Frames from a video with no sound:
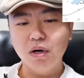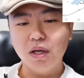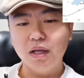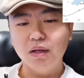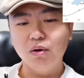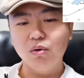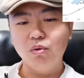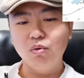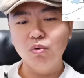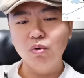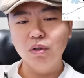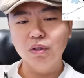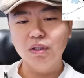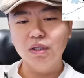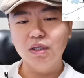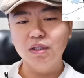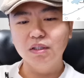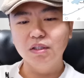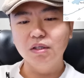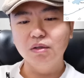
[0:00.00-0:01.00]
兰获得
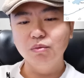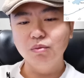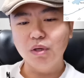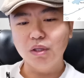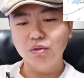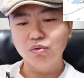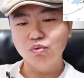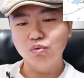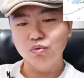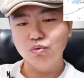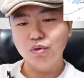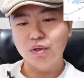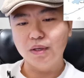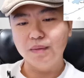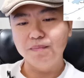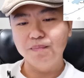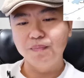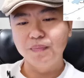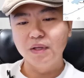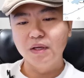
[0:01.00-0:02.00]
了能源的主权、
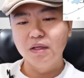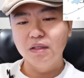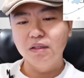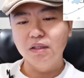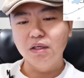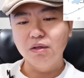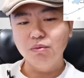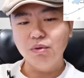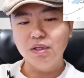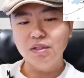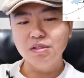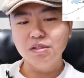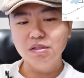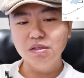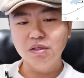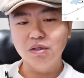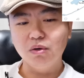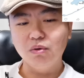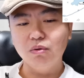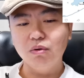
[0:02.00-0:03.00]
能源
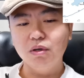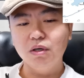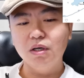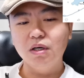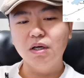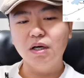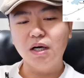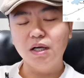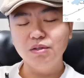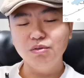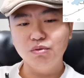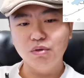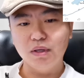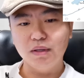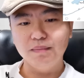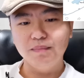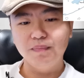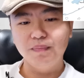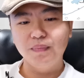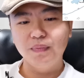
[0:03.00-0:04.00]
自由和安全。
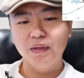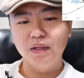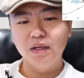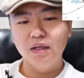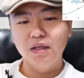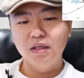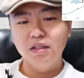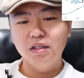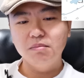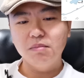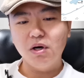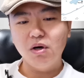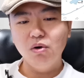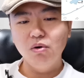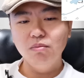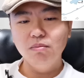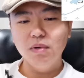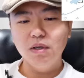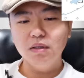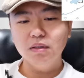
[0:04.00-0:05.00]
那么，
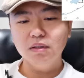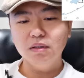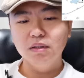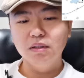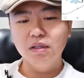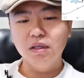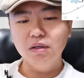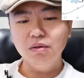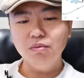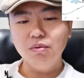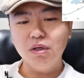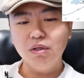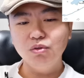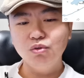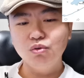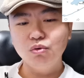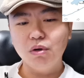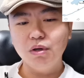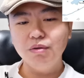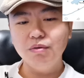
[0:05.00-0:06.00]
欧盟能源
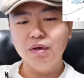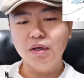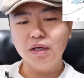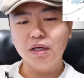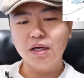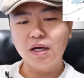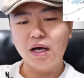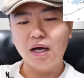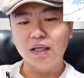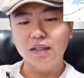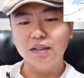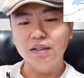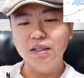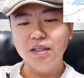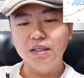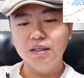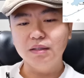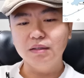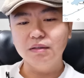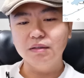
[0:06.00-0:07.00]
专员卡德
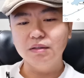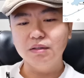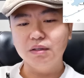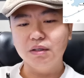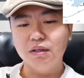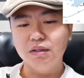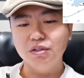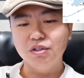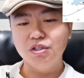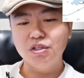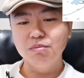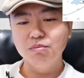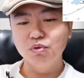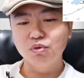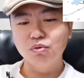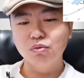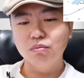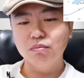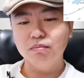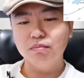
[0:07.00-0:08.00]
利啊西姆
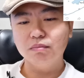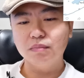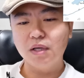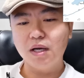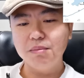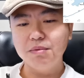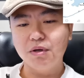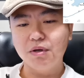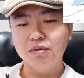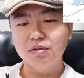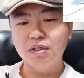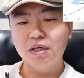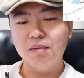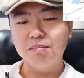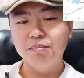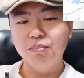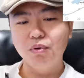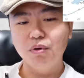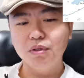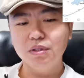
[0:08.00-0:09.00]
松他表示啊，
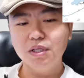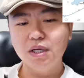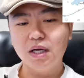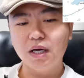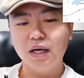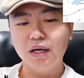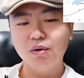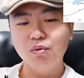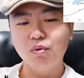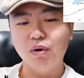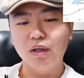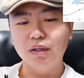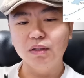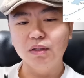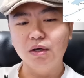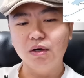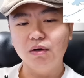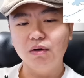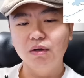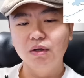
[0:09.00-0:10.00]
波罗的海管
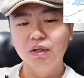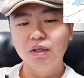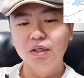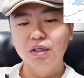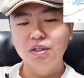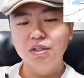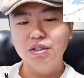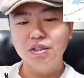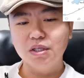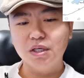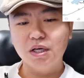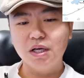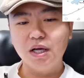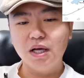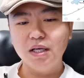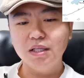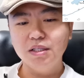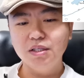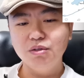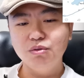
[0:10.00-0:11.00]
道是
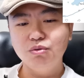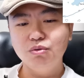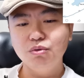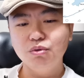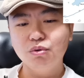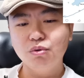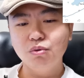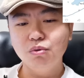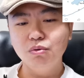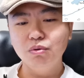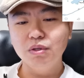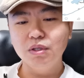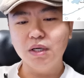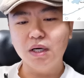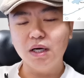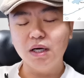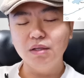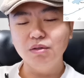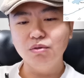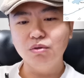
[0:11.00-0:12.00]
该地区供应
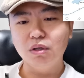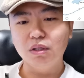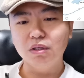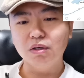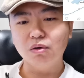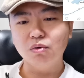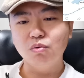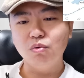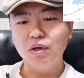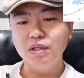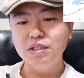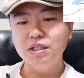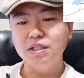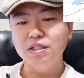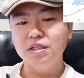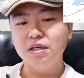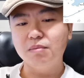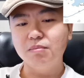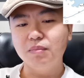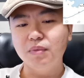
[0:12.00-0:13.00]
安全的关键
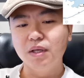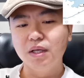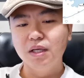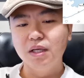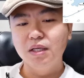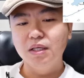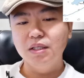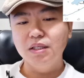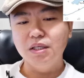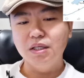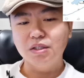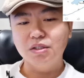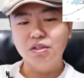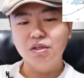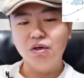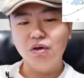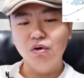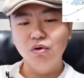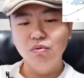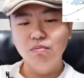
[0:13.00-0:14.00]
项目，也是
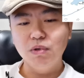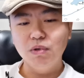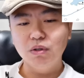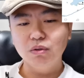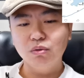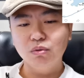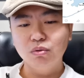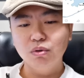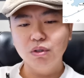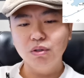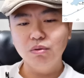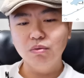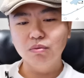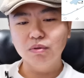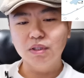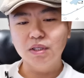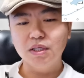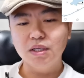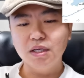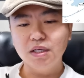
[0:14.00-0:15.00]
欧盟推动
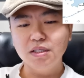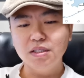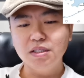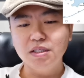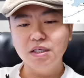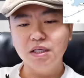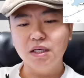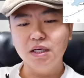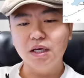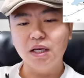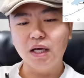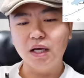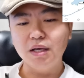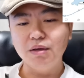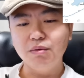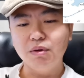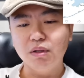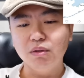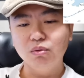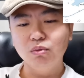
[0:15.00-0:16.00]
天然气来
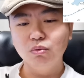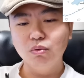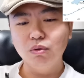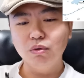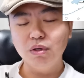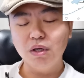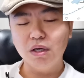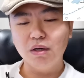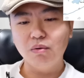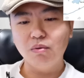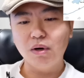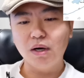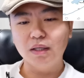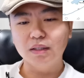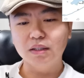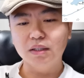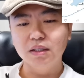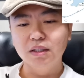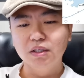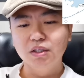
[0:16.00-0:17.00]
源多样化
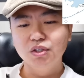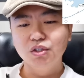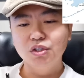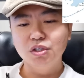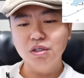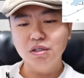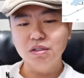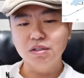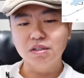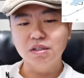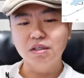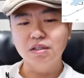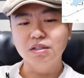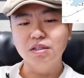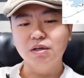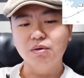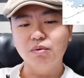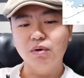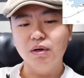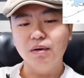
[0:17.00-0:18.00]
的政策
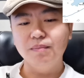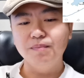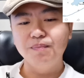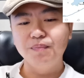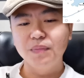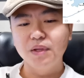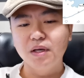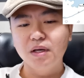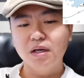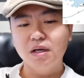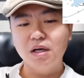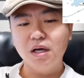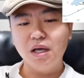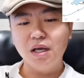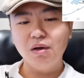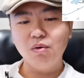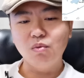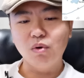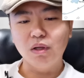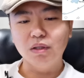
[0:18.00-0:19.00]
结果。
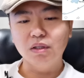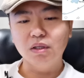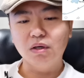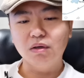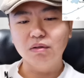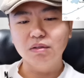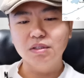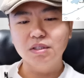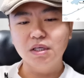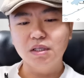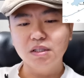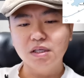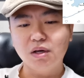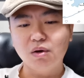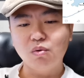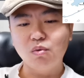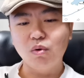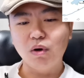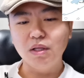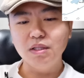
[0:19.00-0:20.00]
该管道将在
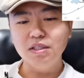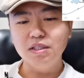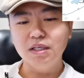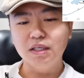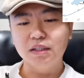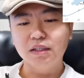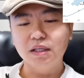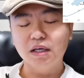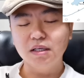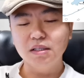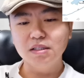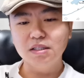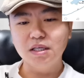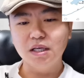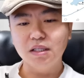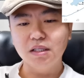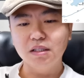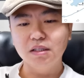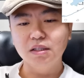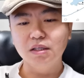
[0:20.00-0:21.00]
缓解当
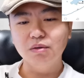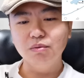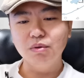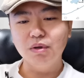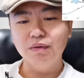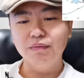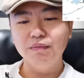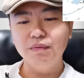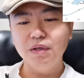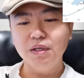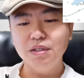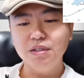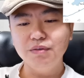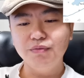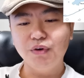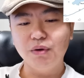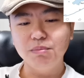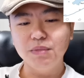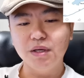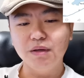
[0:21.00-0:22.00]
前的能源危机
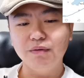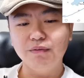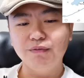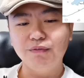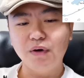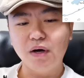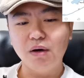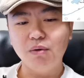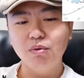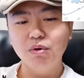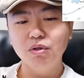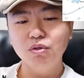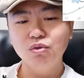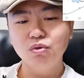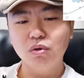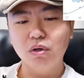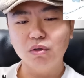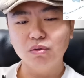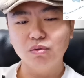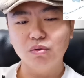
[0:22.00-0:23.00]
方面发挥
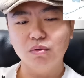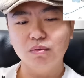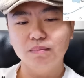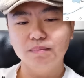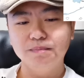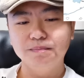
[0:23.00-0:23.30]
重要作用。